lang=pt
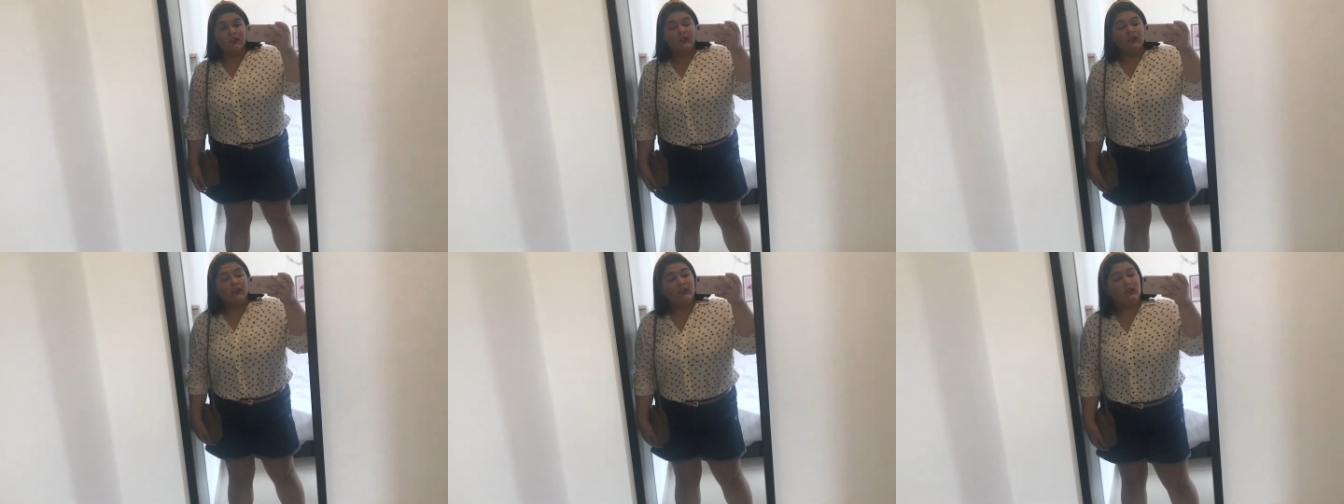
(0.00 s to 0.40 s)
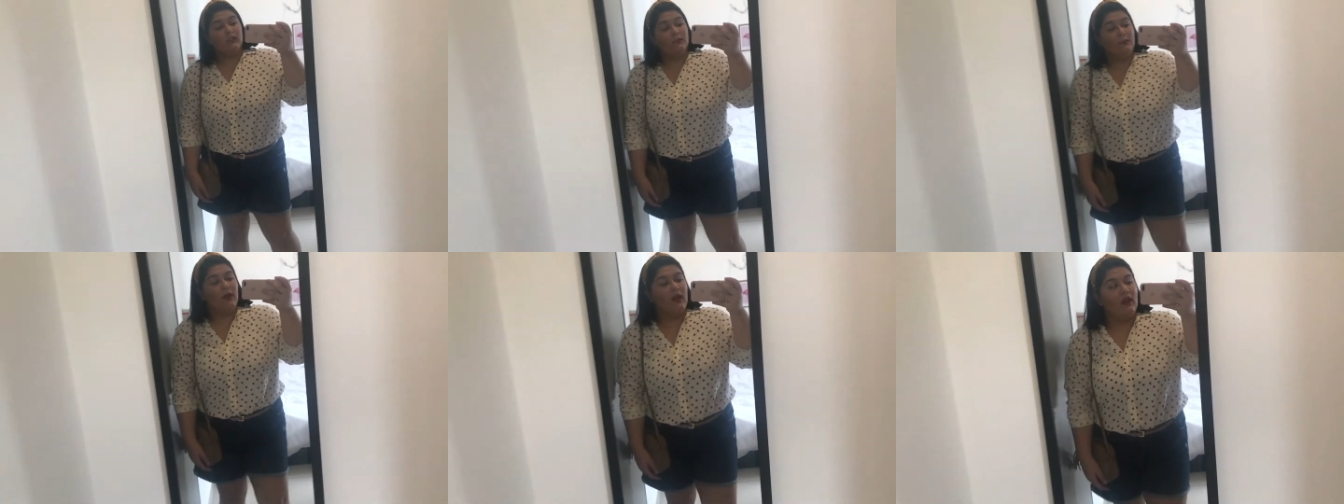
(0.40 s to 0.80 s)
E
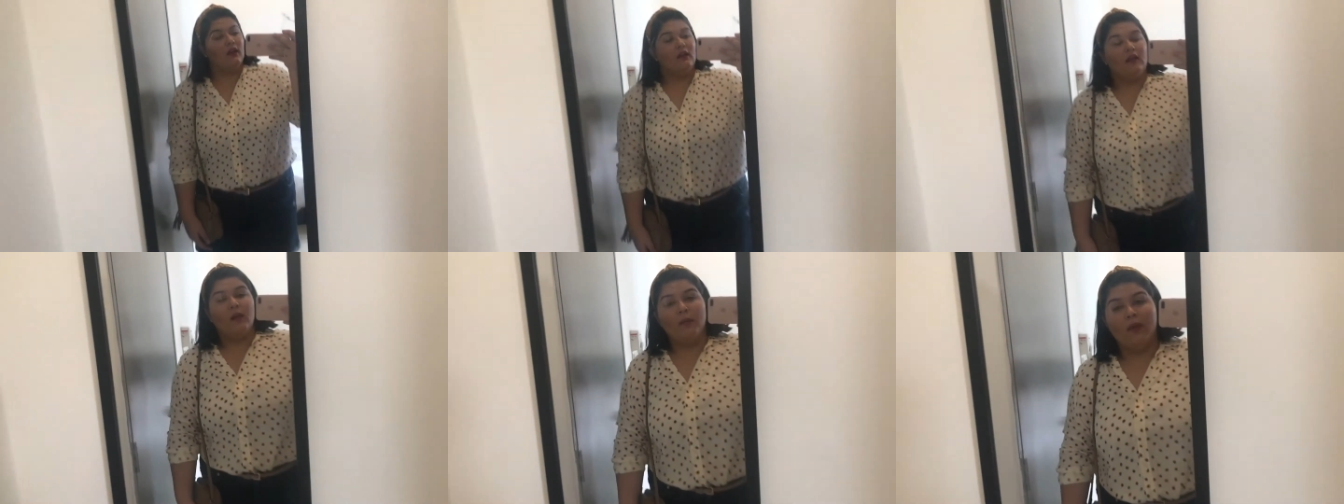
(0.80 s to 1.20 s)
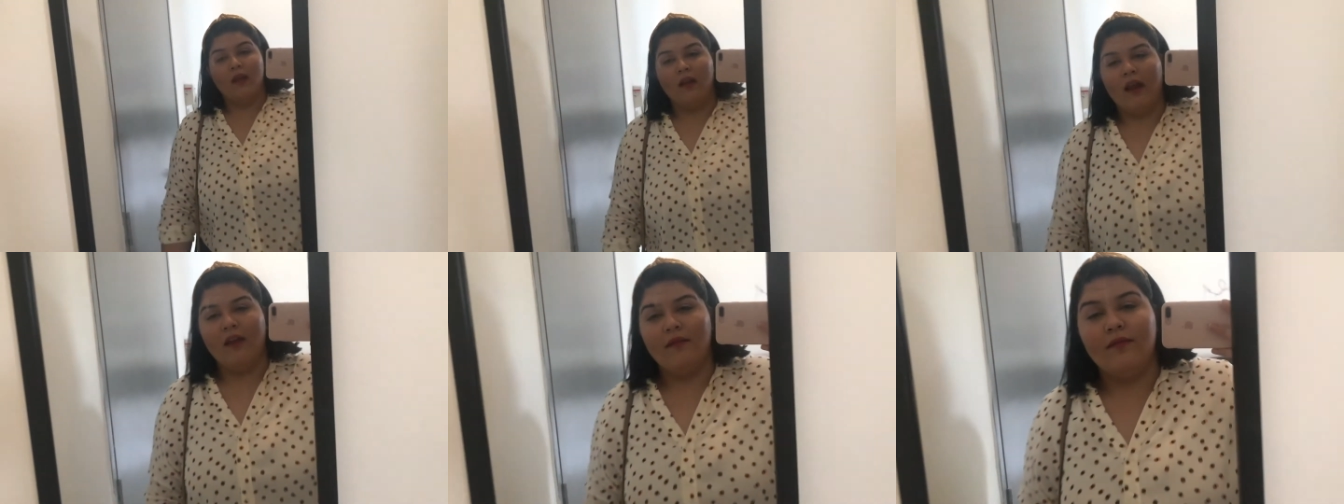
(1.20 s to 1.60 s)
make tá
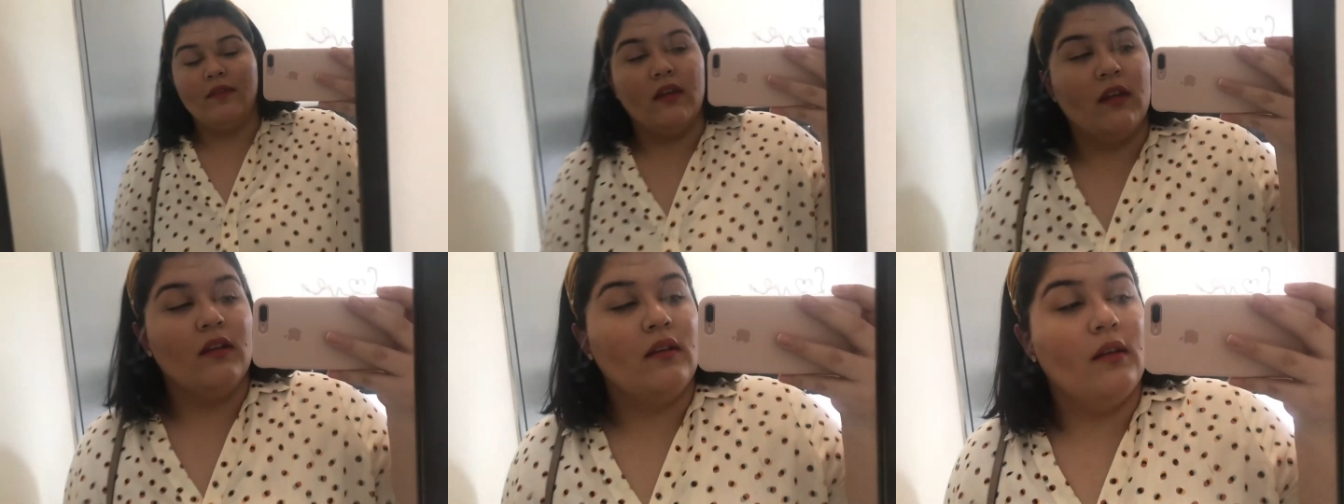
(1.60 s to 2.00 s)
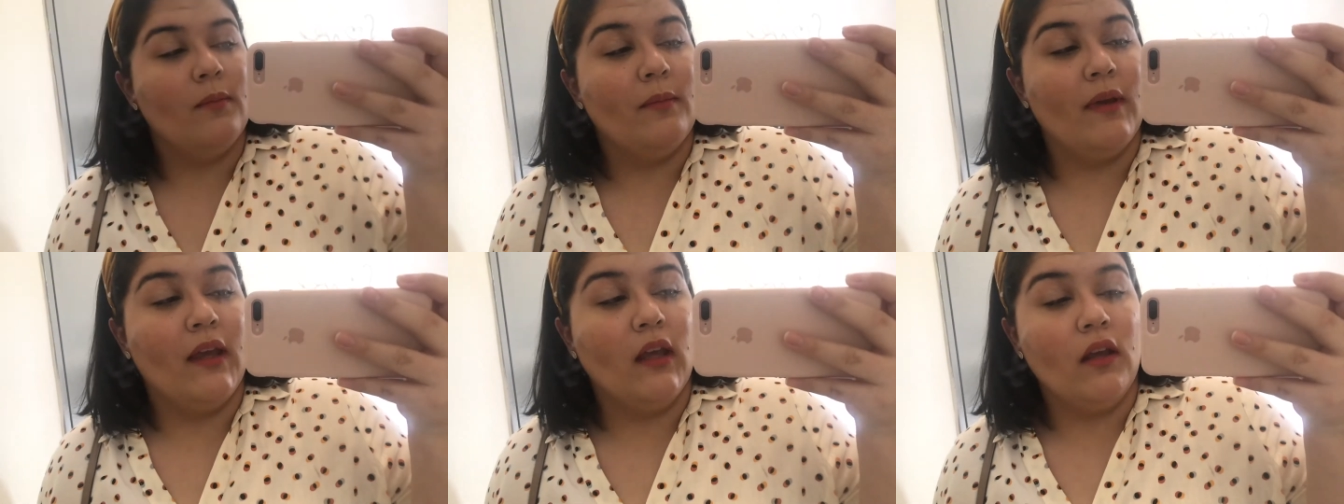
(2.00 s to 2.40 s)
bem levinha
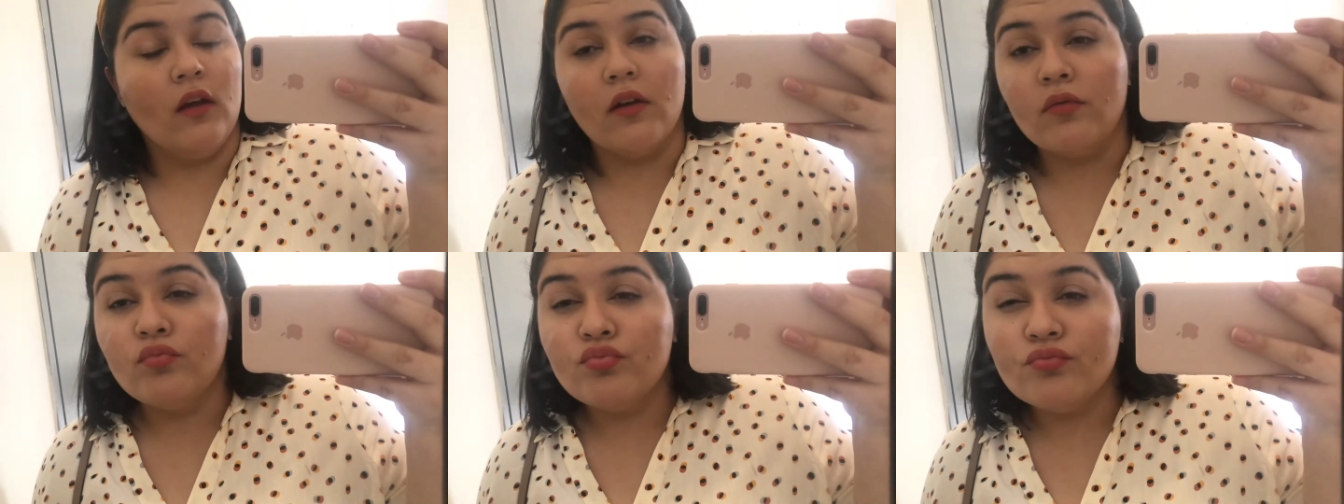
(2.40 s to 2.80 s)
também, ó.